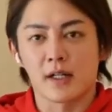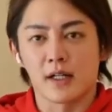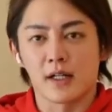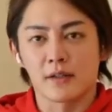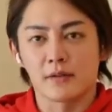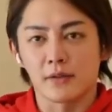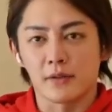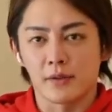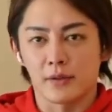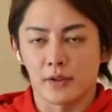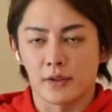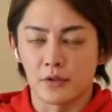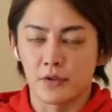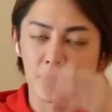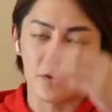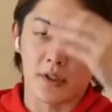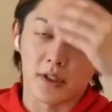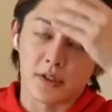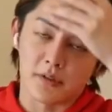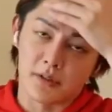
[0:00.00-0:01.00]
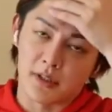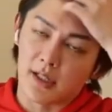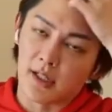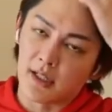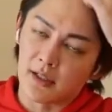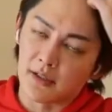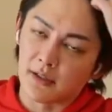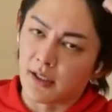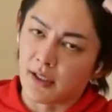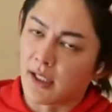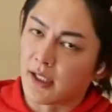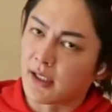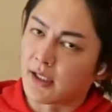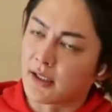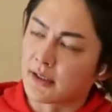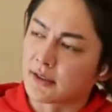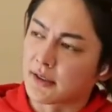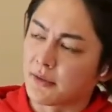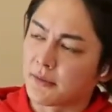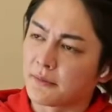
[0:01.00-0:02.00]
あの、業種とかによって変わるんで、あれ
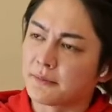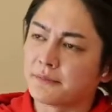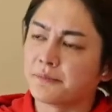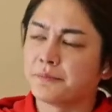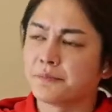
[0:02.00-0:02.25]
なんですけど。